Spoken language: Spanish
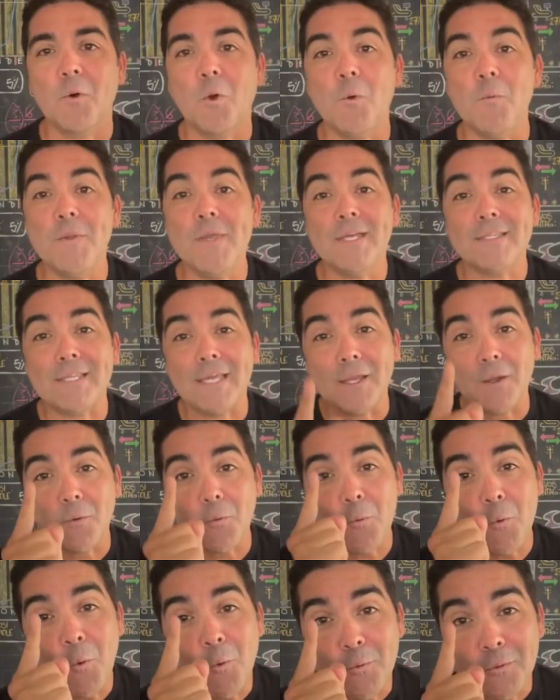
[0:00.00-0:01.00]
Olvídate
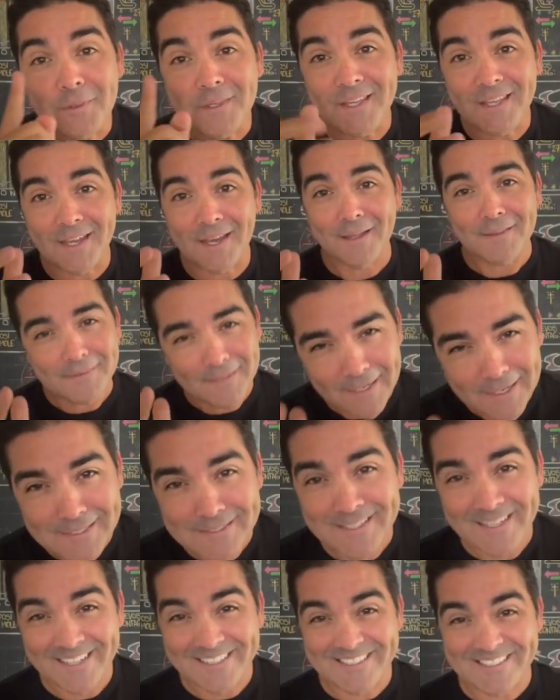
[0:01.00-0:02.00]
un día del
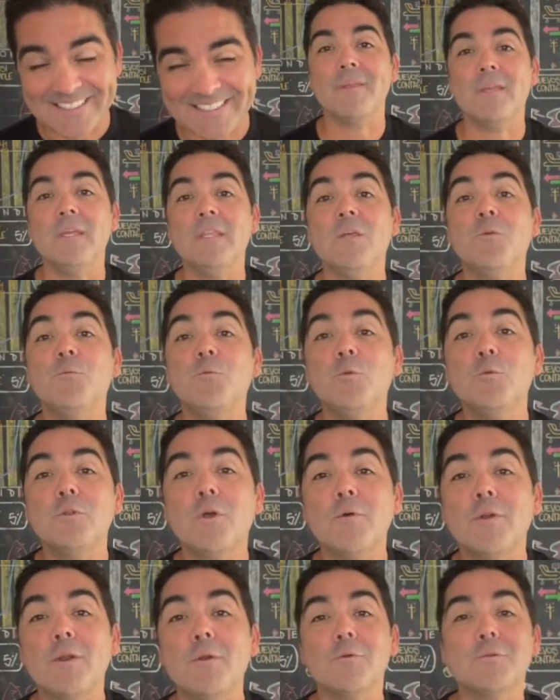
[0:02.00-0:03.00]
estrés y disfruta
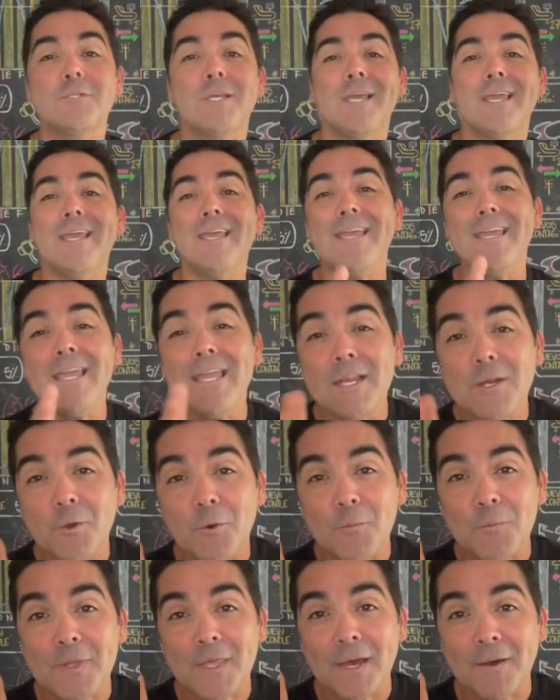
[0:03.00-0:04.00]
una noche
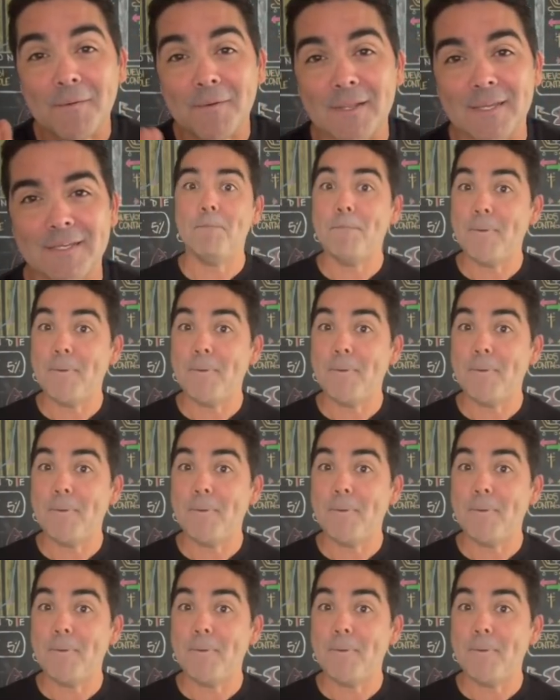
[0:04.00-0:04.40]
inolvidable.